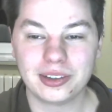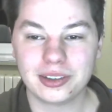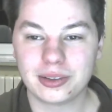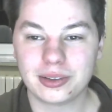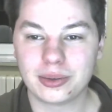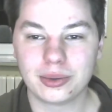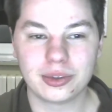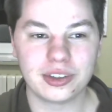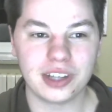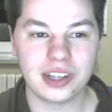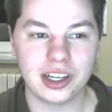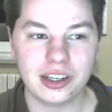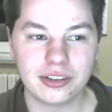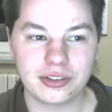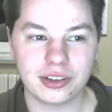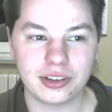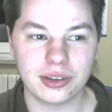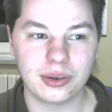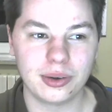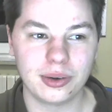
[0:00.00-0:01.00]
gut die
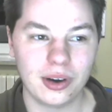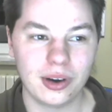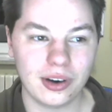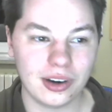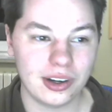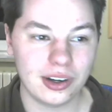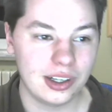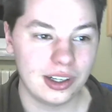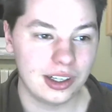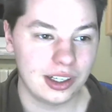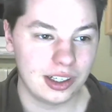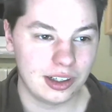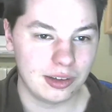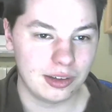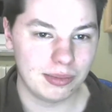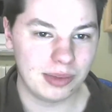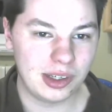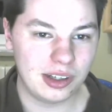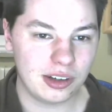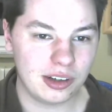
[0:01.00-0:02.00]
Hälfte nur noch
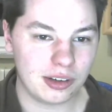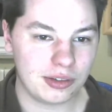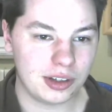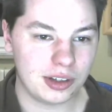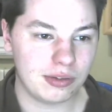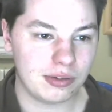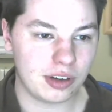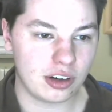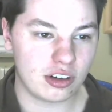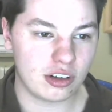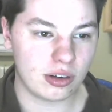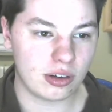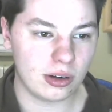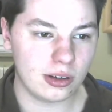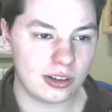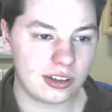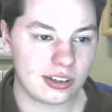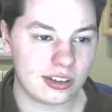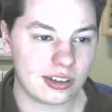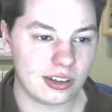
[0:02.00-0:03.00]
bin ich auf jeden Fall
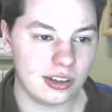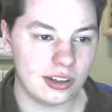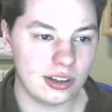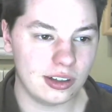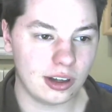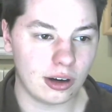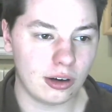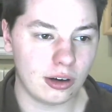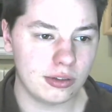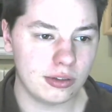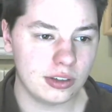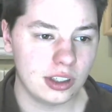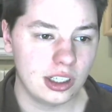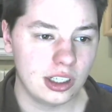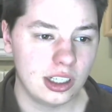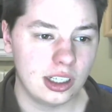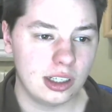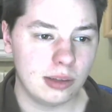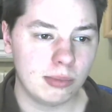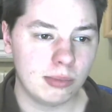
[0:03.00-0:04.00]
stolz äh, drauf.
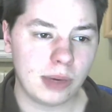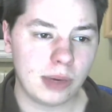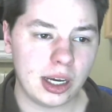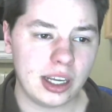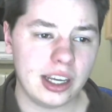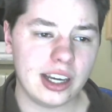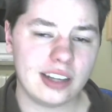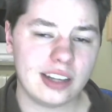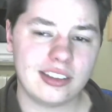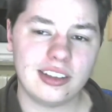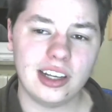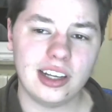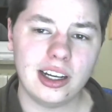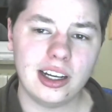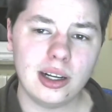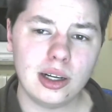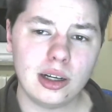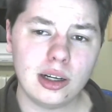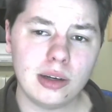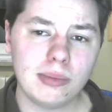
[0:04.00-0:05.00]
Bei
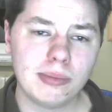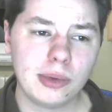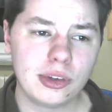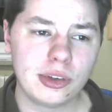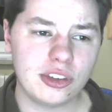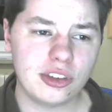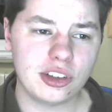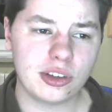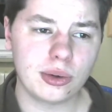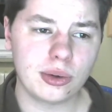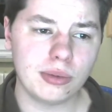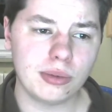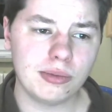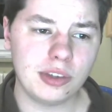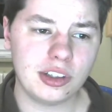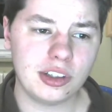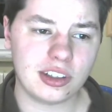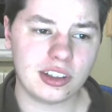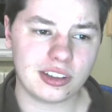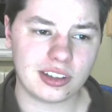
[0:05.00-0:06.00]
RTL müsste ich gucken, wie
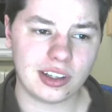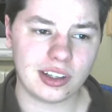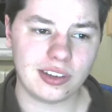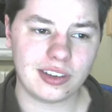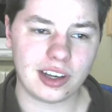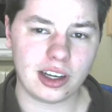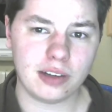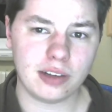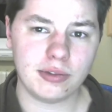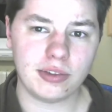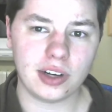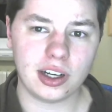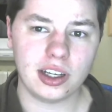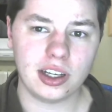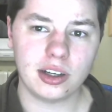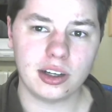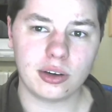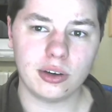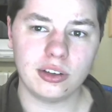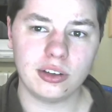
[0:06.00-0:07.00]
ich das Ganze anfange.
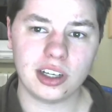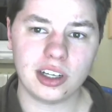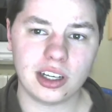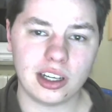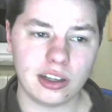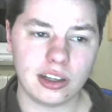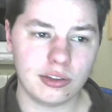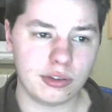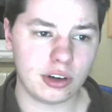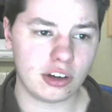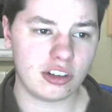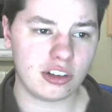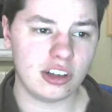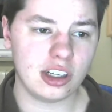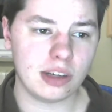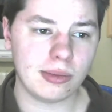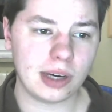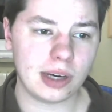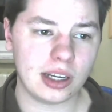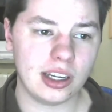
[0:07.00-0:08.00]
Ihr könnt ja gerne Vorschläge
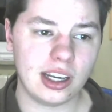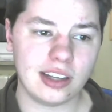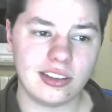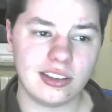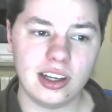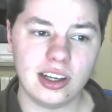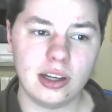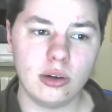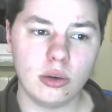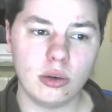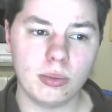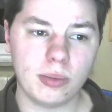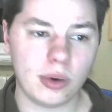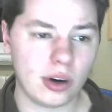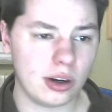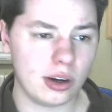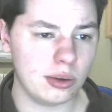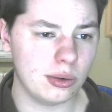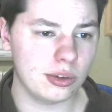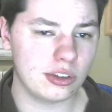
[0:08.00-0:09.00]
machen, RTL und
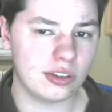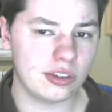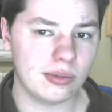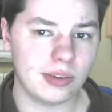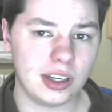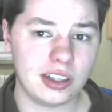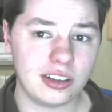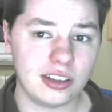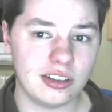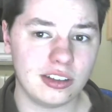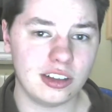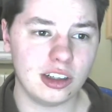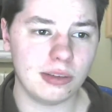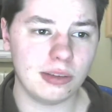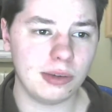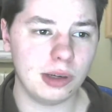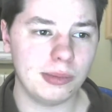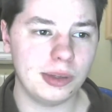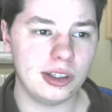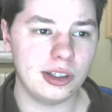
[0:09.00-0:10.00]
Pornos. Welche
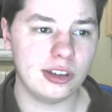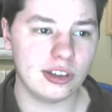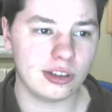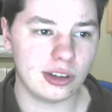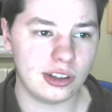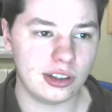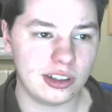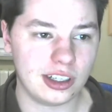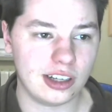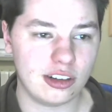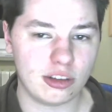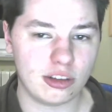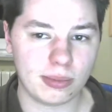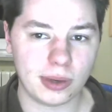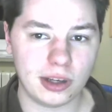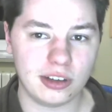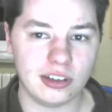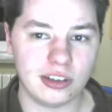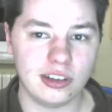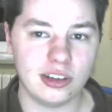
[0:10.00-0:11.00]
Themengebiete soll ich
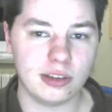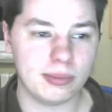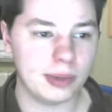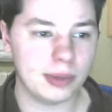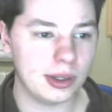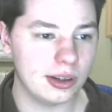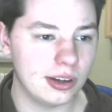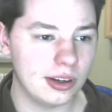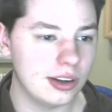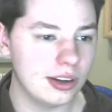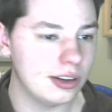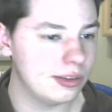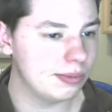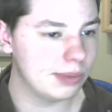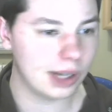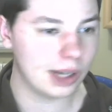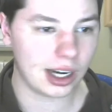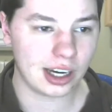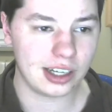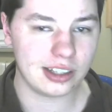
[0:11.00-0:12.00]
ansprechen? Ich bin
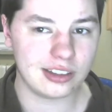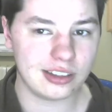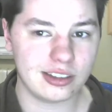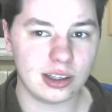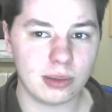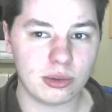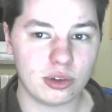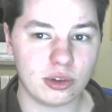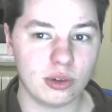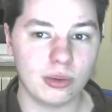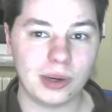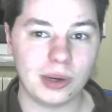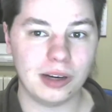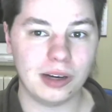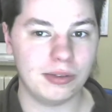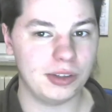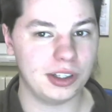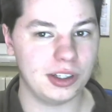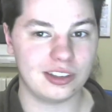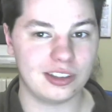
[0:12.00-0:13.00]
bereit, selbst über,
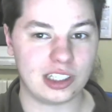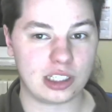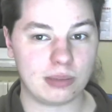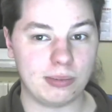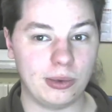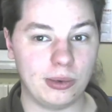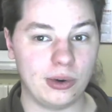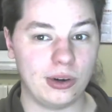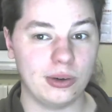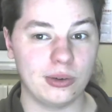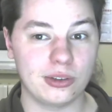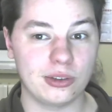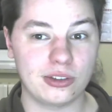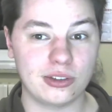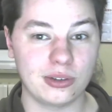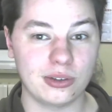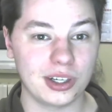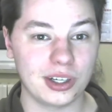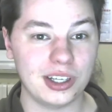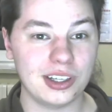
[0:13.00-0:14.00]
wie gesagt, Pornos
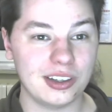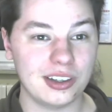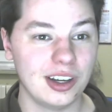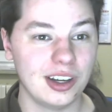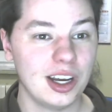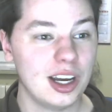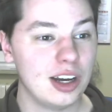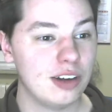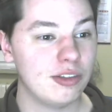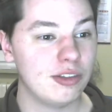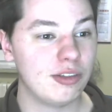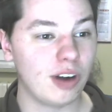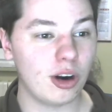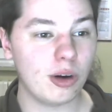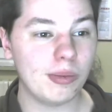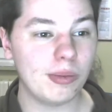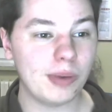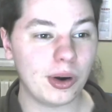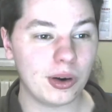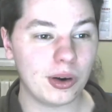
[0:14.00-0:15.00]
zu reden.
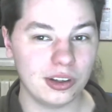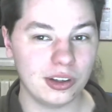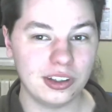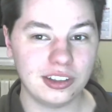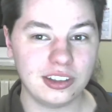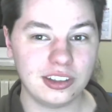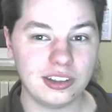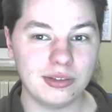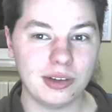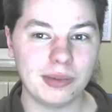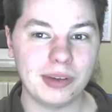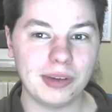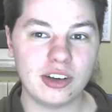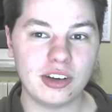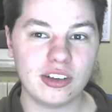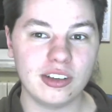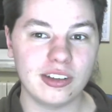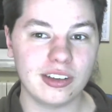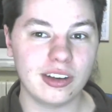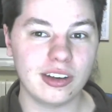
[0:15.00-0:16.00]
Warum auch nicht? Wir
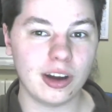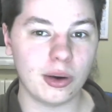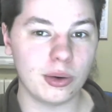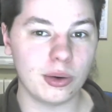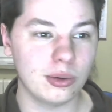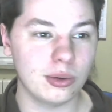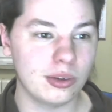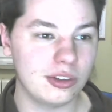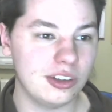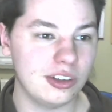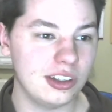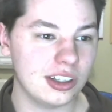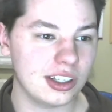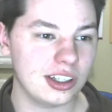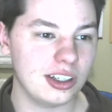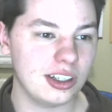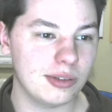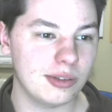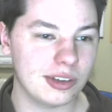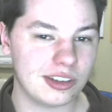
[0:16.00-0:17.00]
Menschen sind auch nur Tiere in
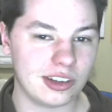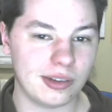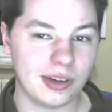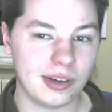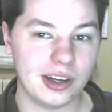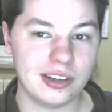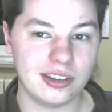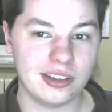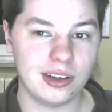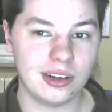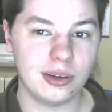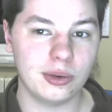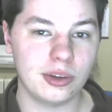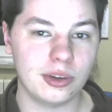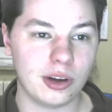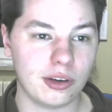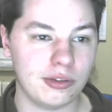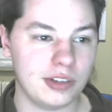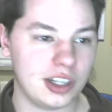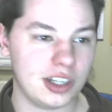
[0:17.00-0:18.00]
gewisser Weise, ne? Und
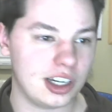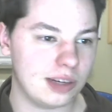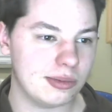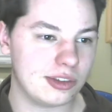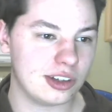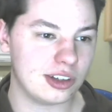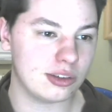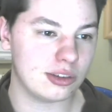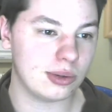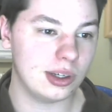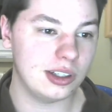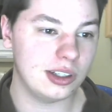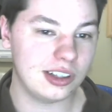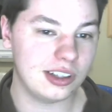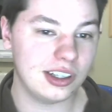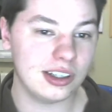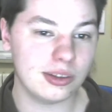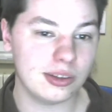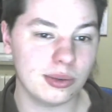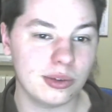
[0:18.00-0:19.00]
auch wir haben
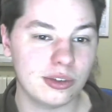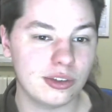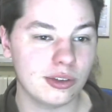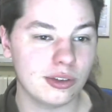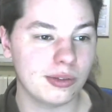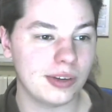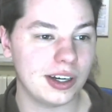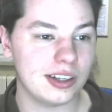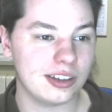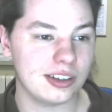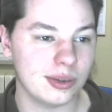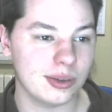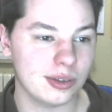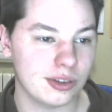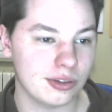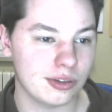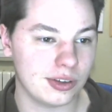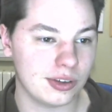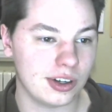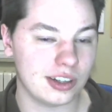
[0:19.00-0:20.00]
Sexualität und so weiter und
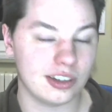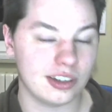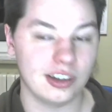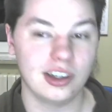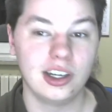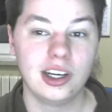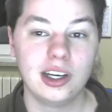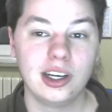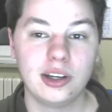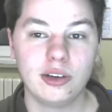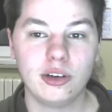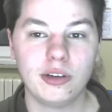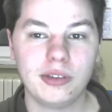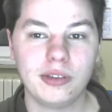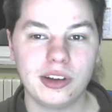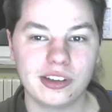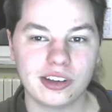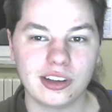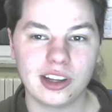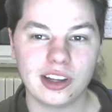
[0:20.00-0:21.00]
so fort. Nur
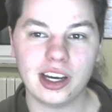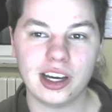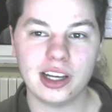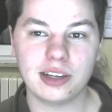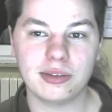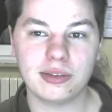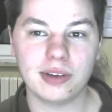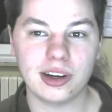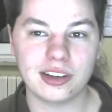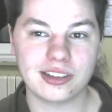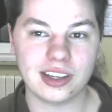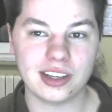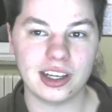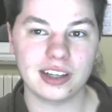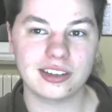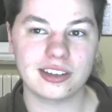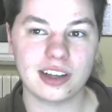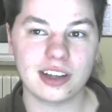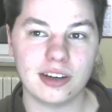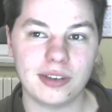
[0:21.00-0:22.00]
wir sind da etwas
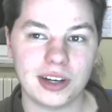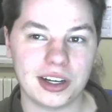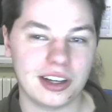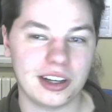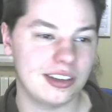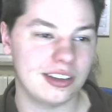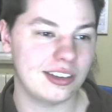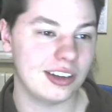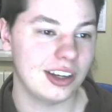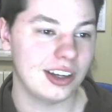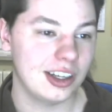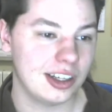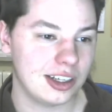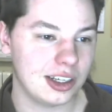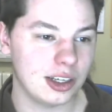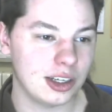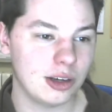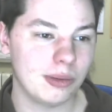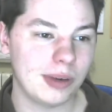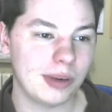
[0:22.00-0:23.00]
extravagant
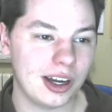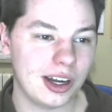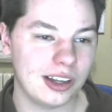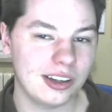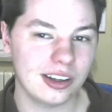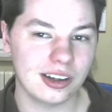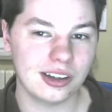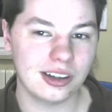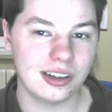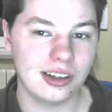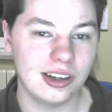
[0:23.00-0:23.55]
gegenüber anderen